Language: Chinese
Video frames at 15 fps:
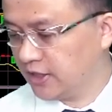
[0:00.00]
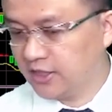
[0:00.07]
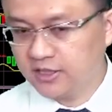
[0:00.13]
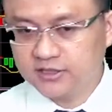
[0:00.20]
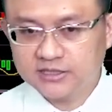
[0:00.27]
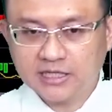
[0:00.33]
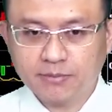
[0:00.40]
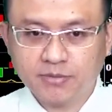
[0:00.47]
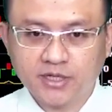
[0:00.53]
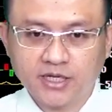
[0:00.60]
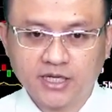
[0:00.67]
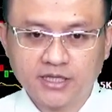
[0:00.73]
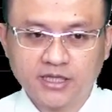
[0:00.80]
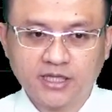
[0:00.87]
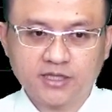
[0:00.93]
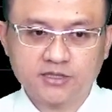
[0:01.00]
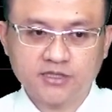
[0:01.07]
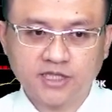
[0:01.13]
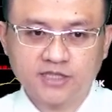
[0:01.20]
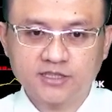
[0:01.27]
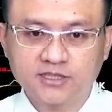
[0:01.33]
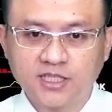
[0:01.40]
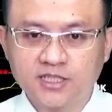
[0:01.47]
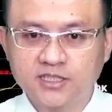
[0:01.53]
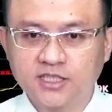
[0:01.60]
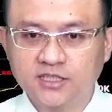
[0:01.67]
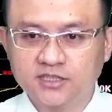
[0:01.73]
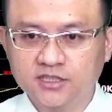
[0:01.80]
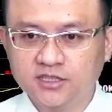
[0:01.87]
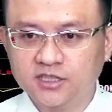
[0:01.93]
在我们可以看到三零三七的
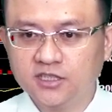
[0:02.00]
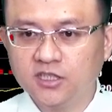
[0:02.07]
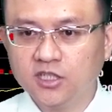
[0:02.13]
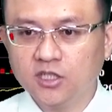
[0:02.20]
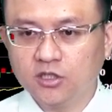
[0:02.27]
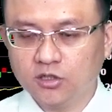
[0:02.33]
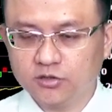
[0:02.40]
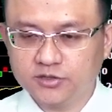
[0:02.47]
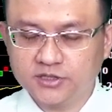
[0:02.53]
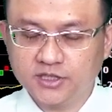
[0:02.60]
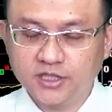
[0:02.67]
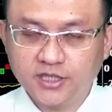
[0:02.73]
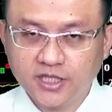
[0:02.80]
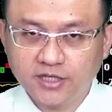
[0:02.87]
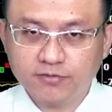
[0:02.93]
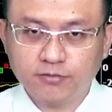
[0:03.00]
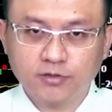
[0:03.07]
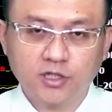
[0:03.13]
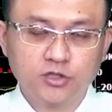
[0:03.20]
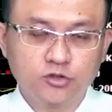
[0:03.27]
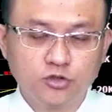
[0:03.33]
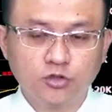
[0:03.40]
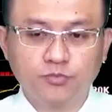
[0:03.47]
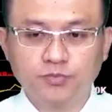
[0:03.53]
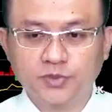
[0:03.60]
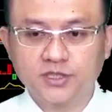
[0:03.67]
星星哦，今天跌幅呢就比